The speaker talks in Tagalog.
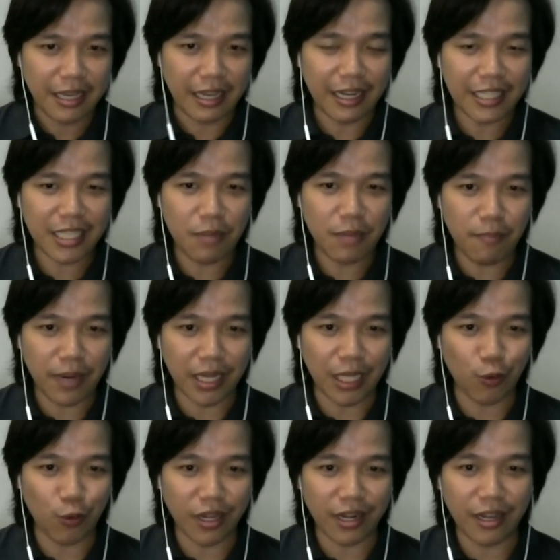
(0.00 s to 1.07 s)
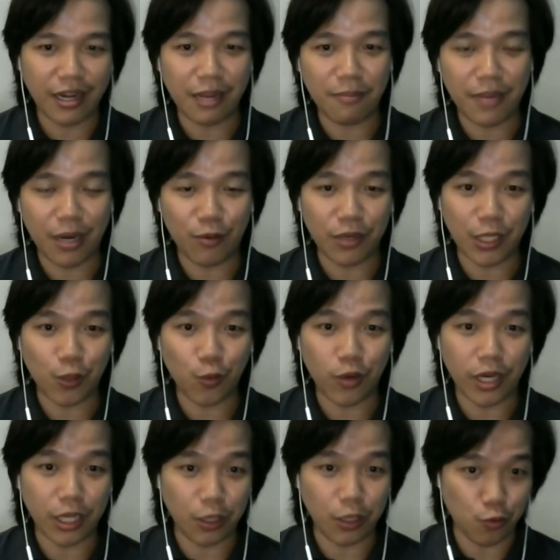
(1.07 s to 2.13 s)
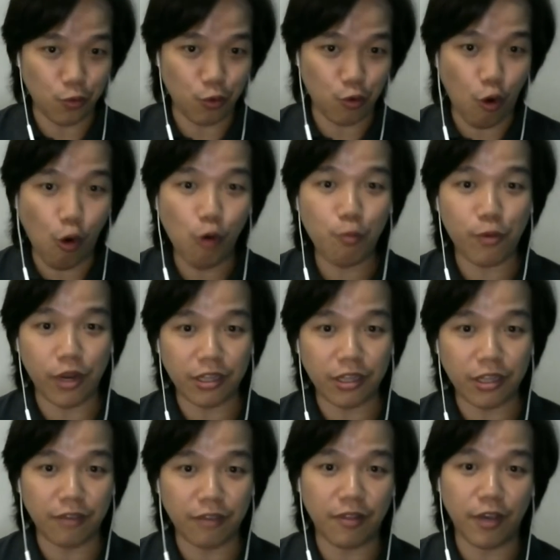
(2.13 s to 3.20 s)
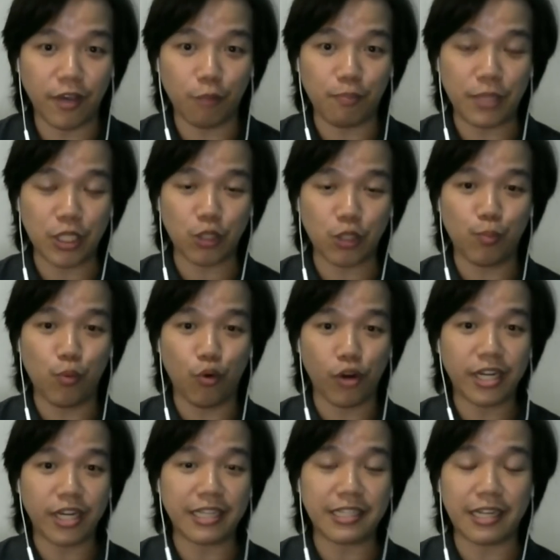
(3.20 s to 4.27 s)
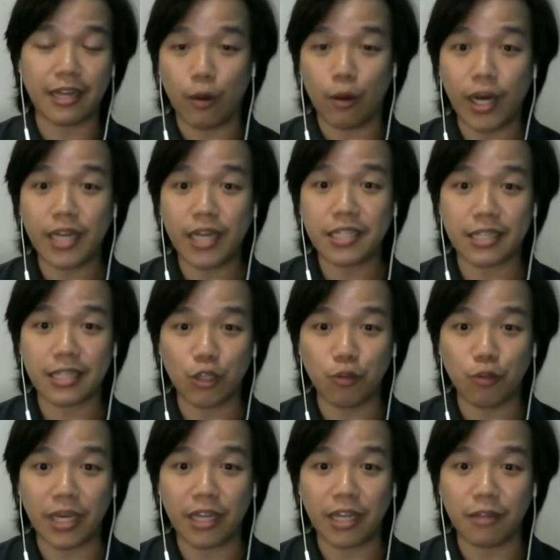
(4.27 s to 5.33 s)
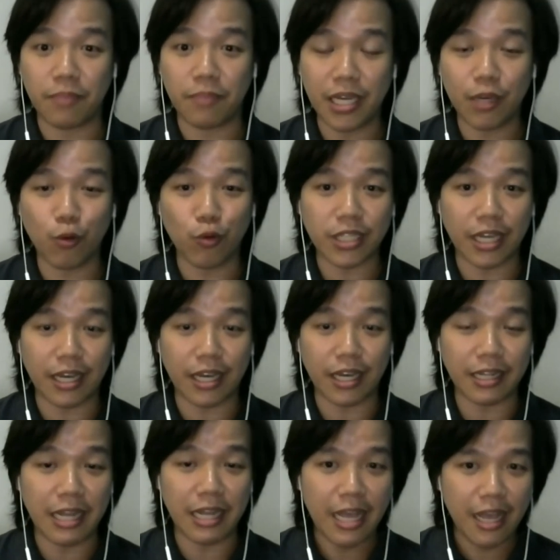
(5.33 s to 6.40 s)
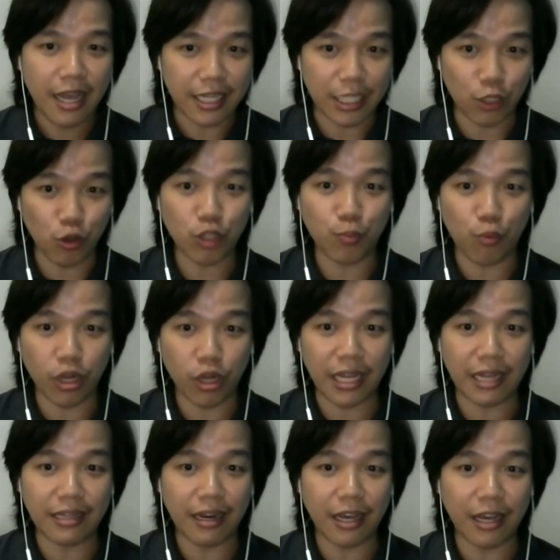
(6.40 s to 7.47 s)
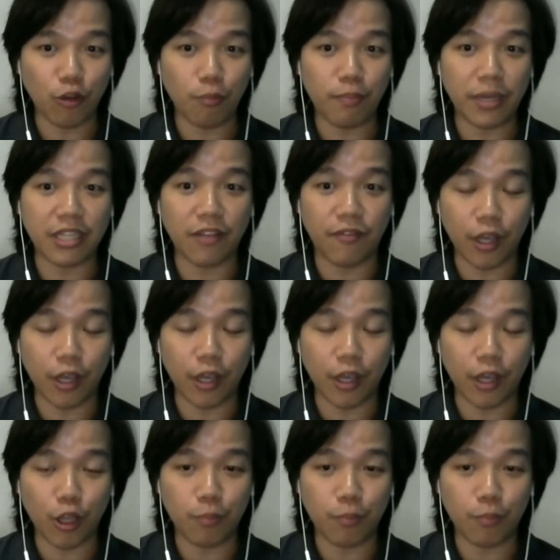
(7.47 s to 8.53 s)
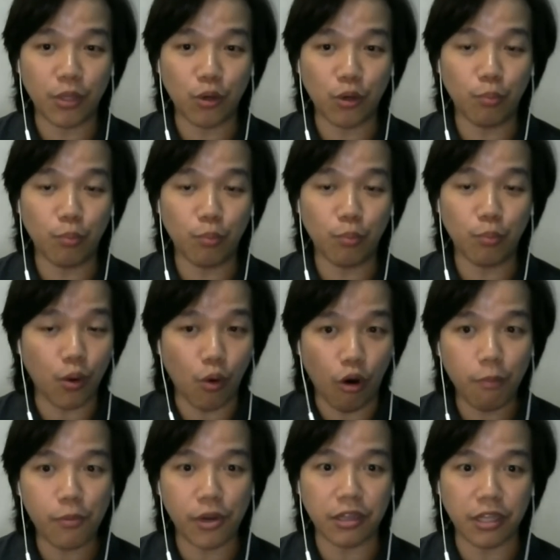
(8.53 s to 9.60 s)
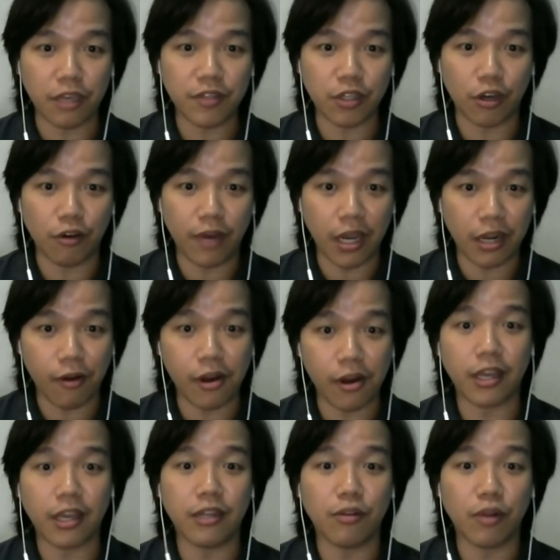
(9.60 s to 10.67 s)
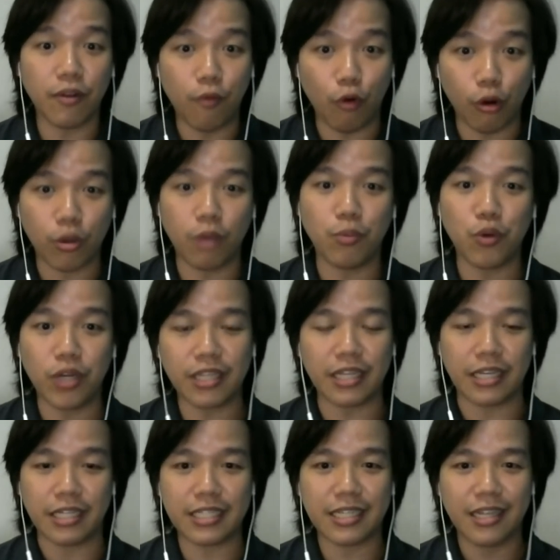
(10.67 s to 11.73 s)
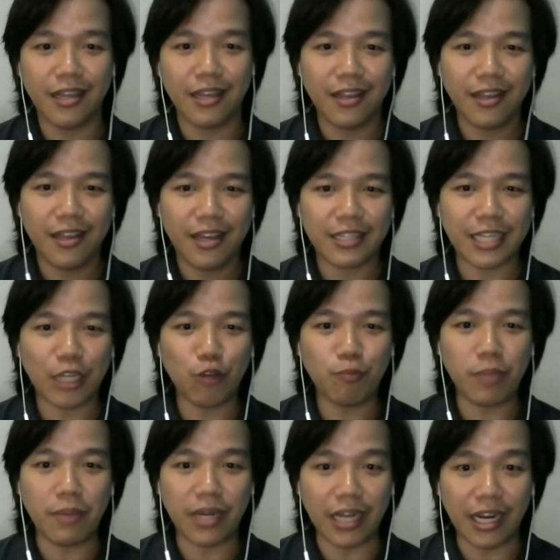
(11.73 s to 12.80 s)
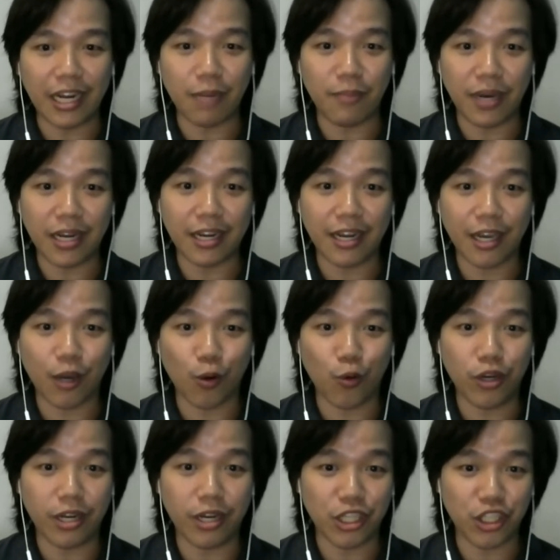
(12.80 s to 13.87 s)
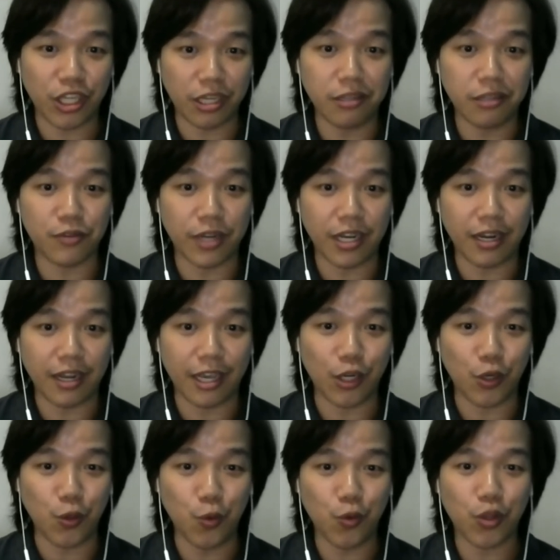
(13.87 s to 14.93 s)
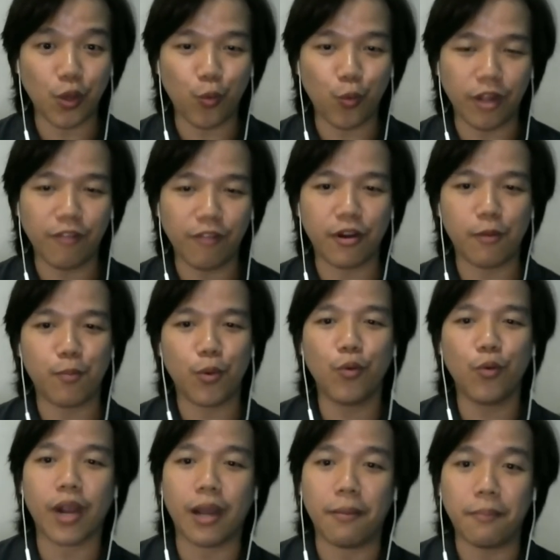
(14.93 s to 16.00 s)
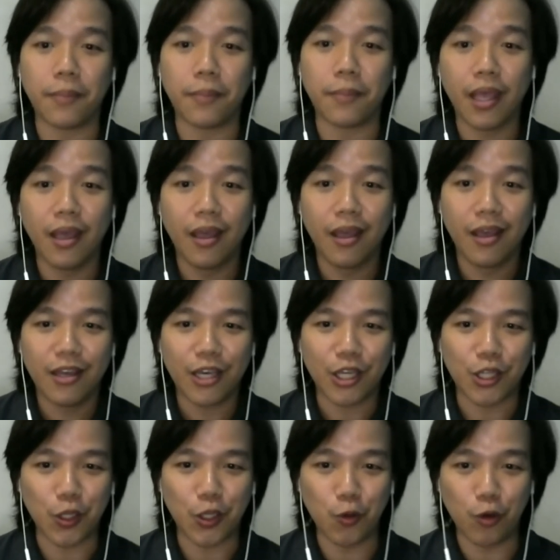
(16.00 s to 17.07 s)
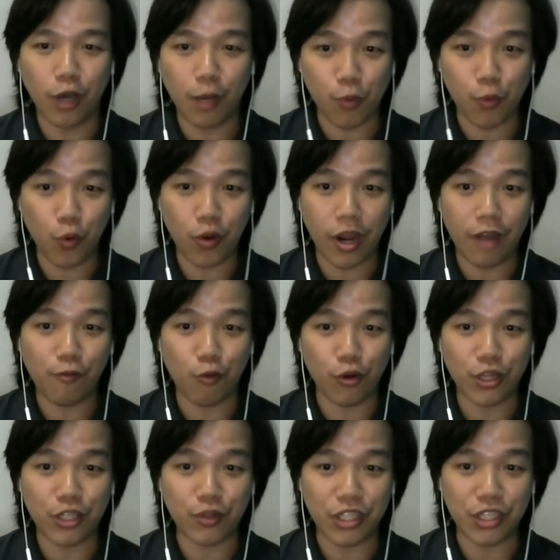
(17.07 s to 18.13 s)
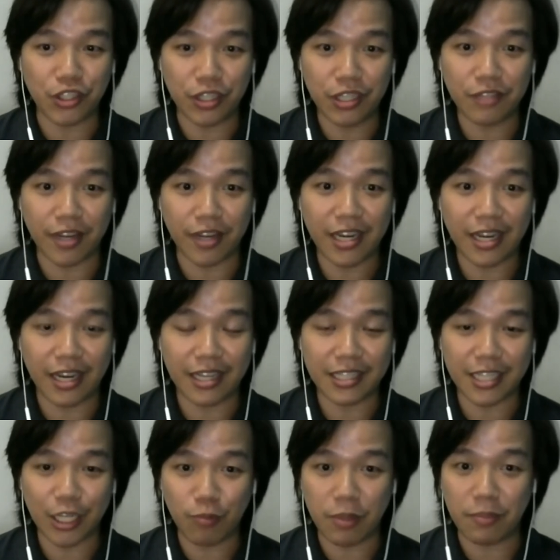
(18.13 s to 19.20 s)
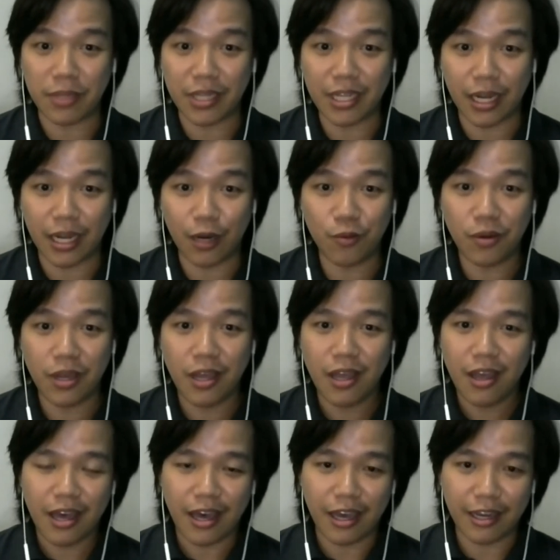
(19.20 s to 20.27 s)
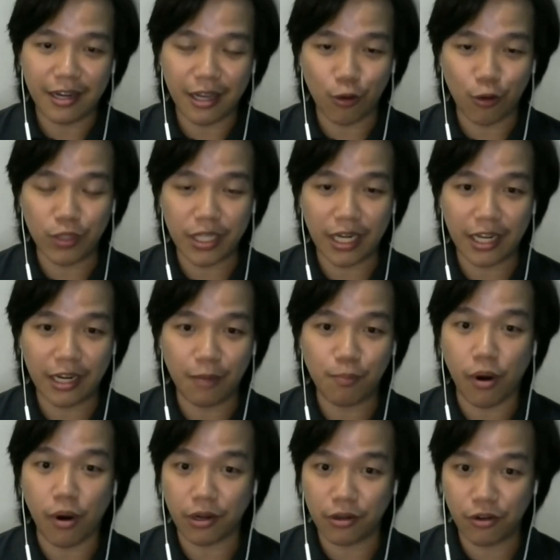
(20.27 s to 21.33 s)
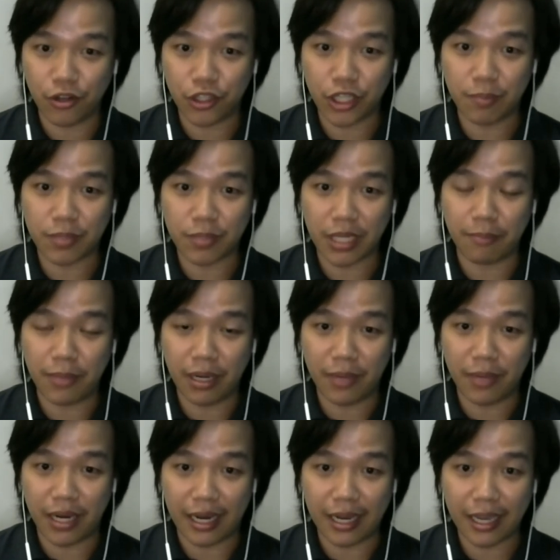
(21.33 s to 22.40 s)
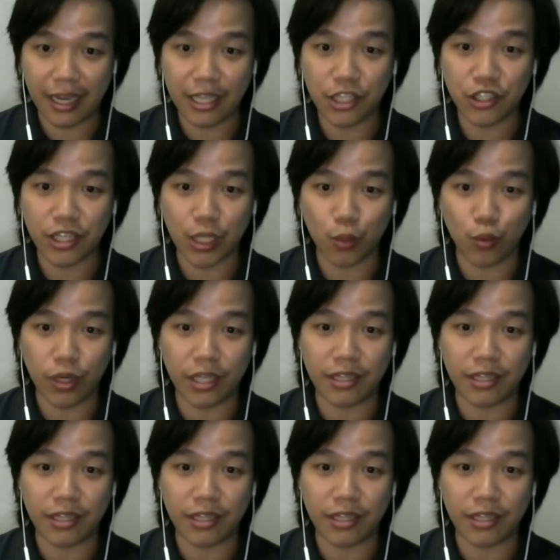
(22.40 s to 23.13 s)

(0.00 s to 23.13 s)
Ilan sa mga partikular na halimbawa nito ay yung cooperative development support na isinagawa sa UPLB kung saan sinusuportahan nila yung pagdevelop ng mga cooperatives of agrarian reform communities. Sa UP Manila naman ay nagkaroon ng Children and Youth Welfare Program. Ito yung uh, program for street children at sa UP Mindanao ay nagkaroon sila ng partnership sa ibang mga ahensya